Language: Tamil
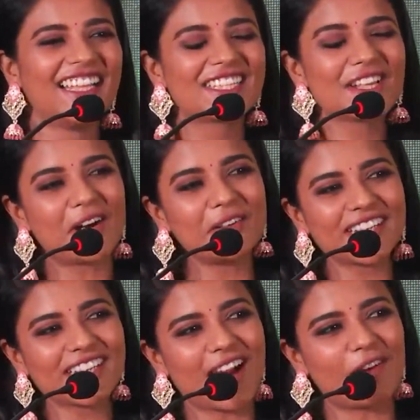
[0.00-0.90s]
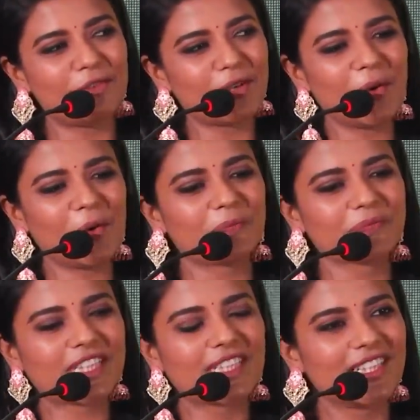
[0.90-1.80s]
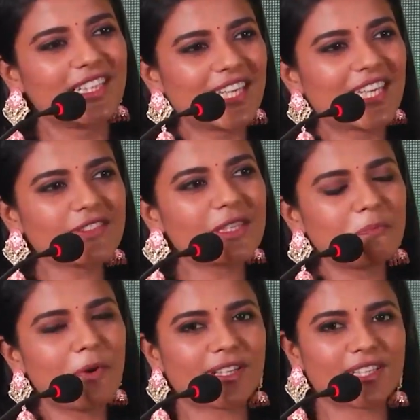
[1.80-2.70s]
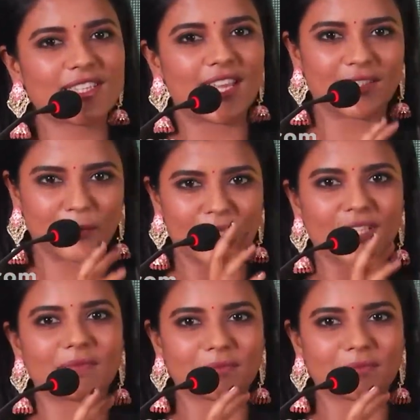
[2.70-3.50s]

ஸோ அவர் அவ்வளோ ஹி கிவ்ஸ் இம்பார்ட்டன்ஸ் அந்த ஒரு